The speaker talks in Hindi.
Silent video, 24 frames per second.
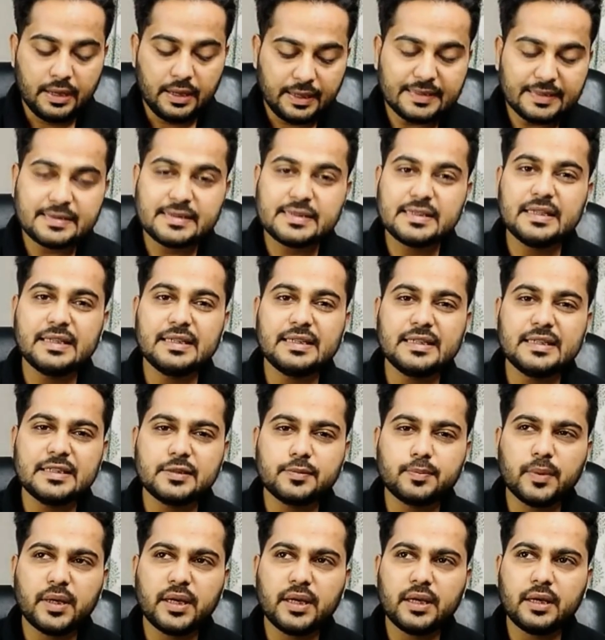इस सीरीज
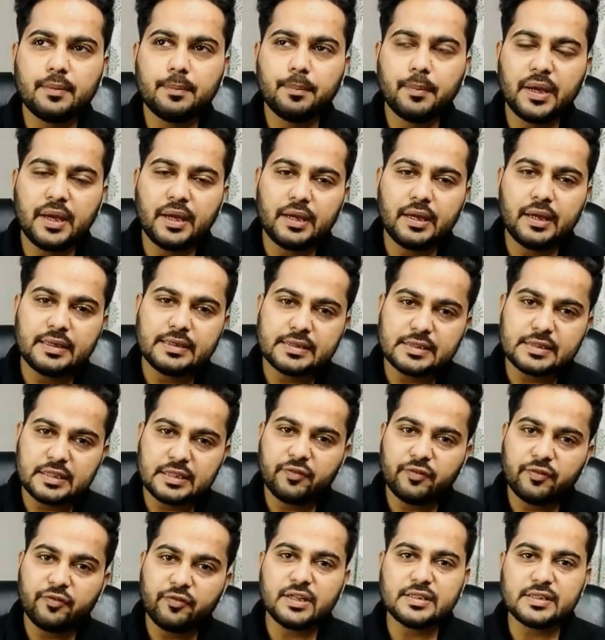में मैं
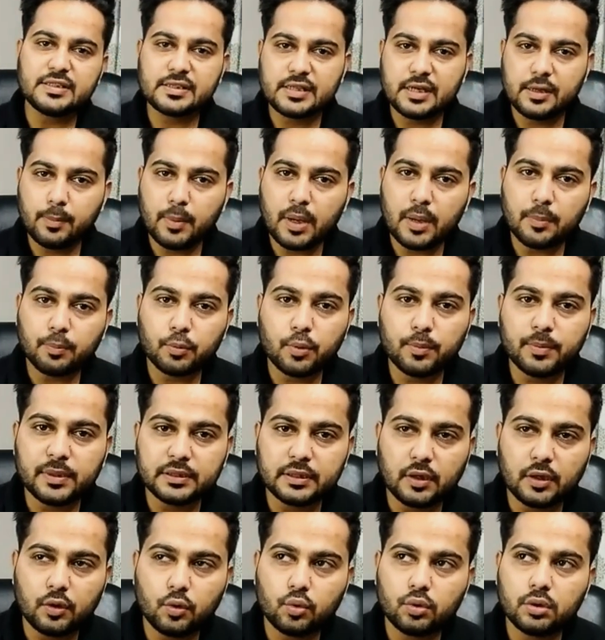स्टेप बाय स्टेप आपको
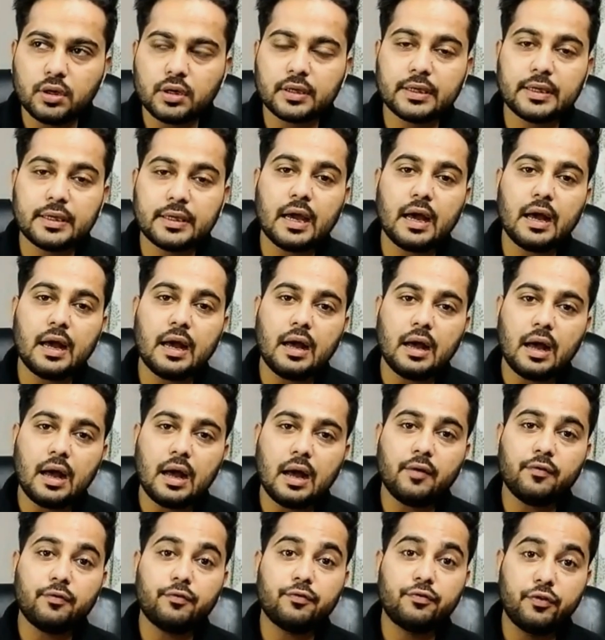बताऊंगा क्या
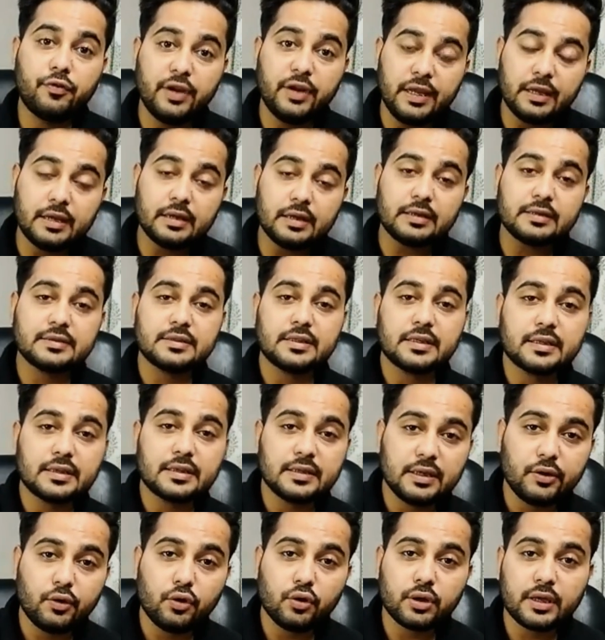आप फ्री कर
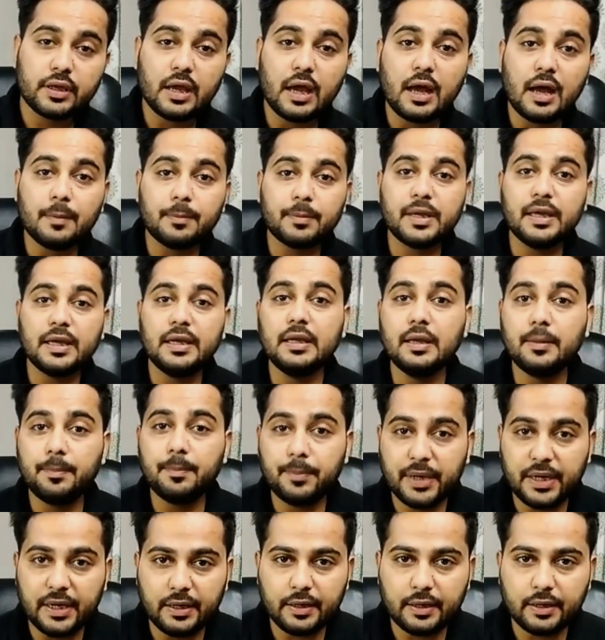सकते हैं और क्या आपके लिए
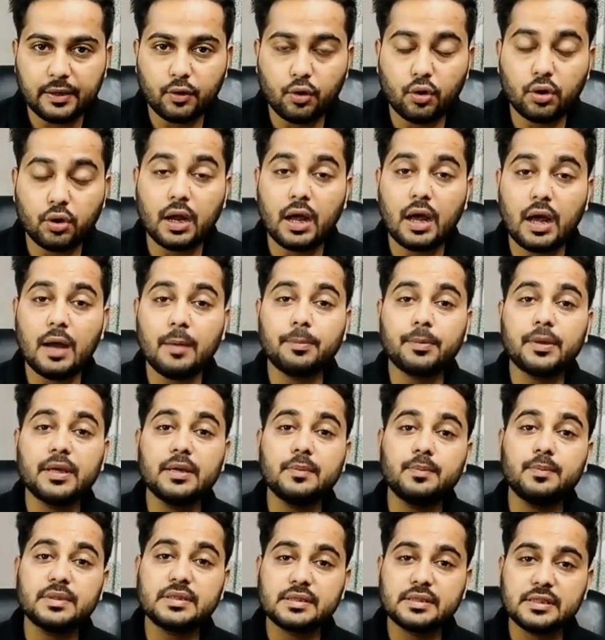पेड है और आपके
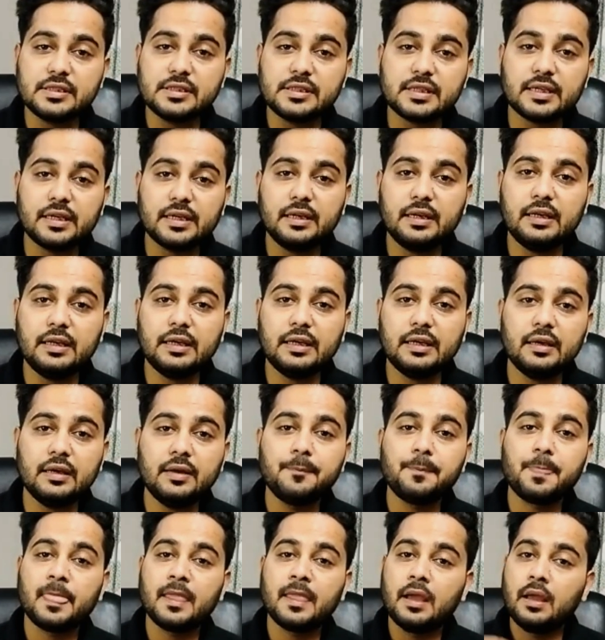बिजनेस के लिए
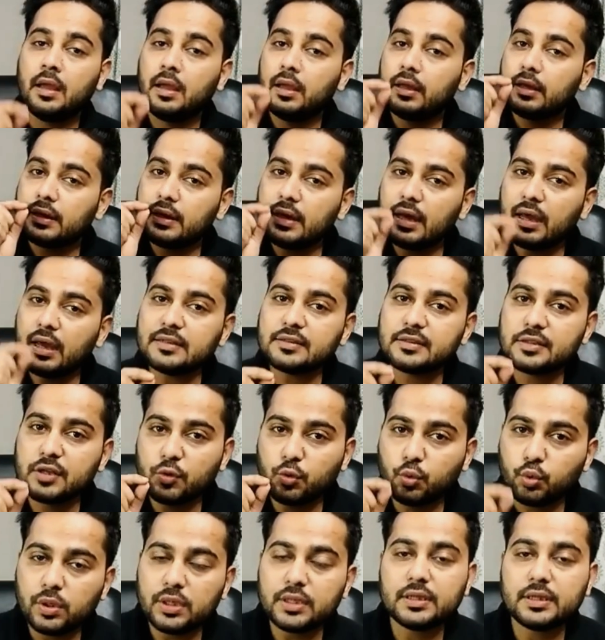क्या
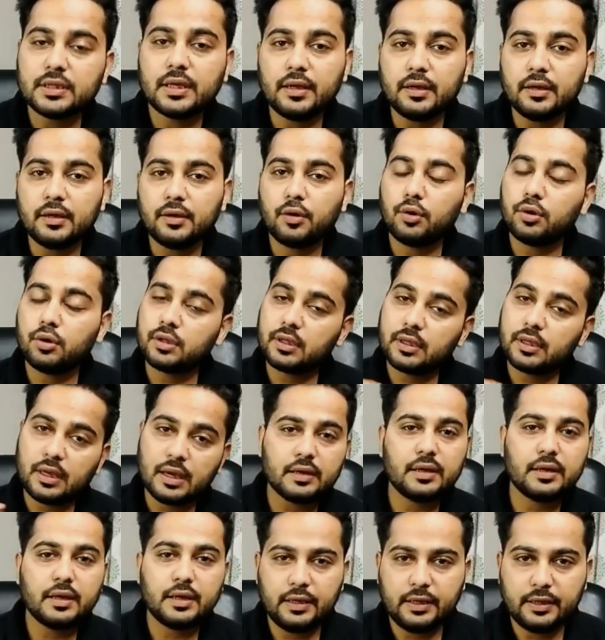ज़रूरत है और क्या
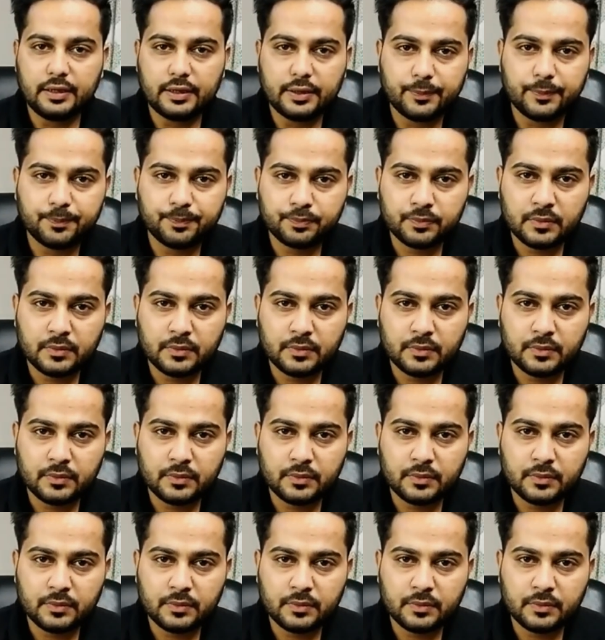नहीं है